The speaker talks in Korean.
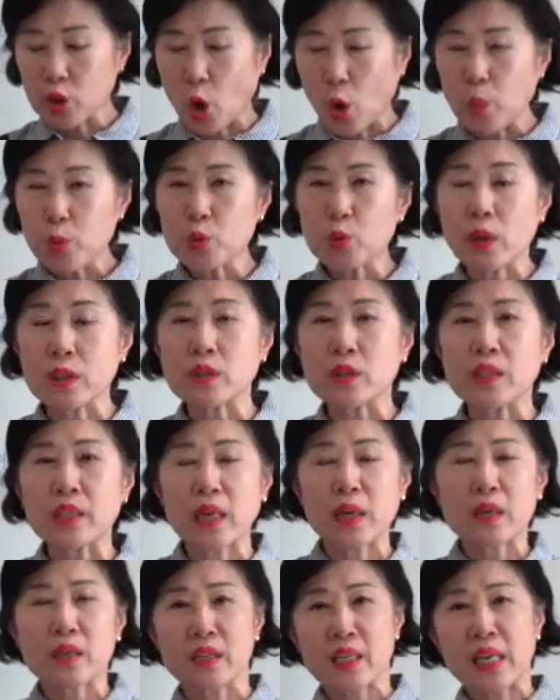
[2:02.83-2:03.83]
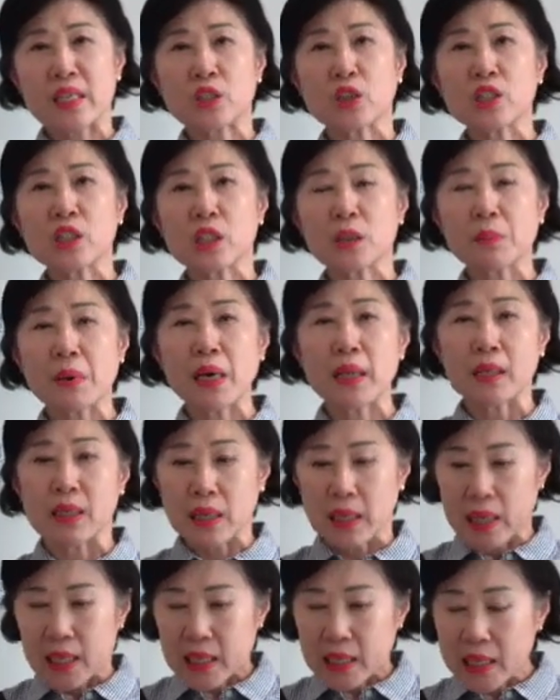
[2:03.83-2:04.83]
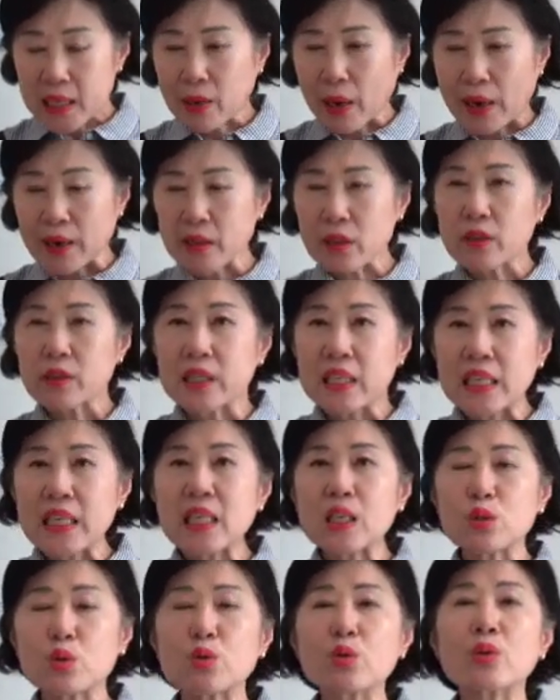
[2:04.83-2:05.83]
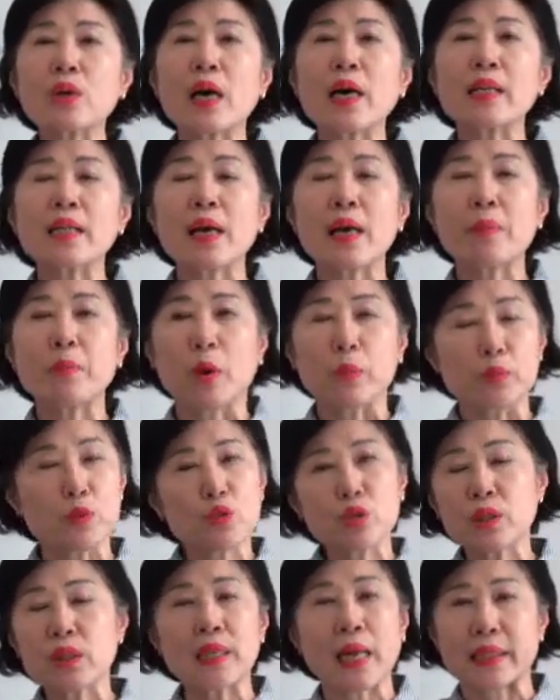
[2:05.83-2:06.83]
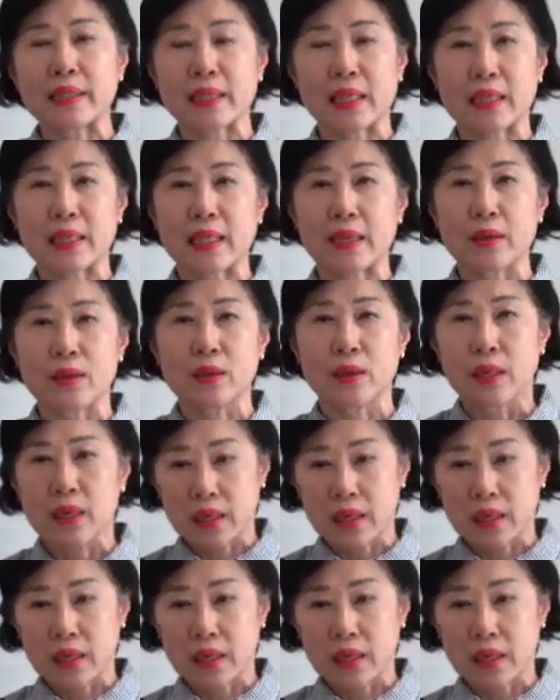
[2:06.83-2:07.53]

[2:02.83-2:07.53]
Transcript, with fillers: 너무 좋아서 이래 섰지만 이 광경은 이 순간에 멈추진 않잖아요.